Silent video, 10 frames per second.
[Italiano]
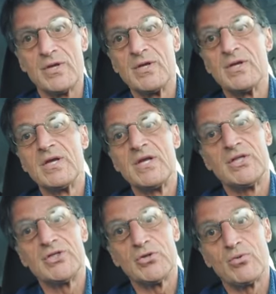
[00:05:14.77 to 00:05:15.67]
contro
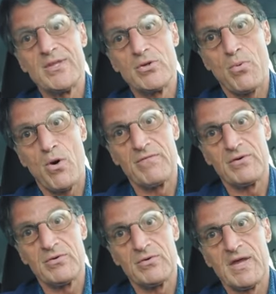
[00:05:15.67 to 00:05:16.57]
di voi,
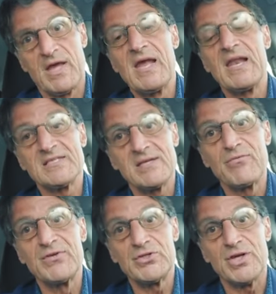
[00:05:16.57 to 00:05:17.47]
il ceto medio
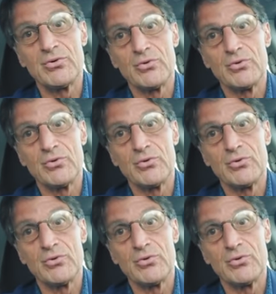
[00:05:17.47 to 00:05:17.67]
povero.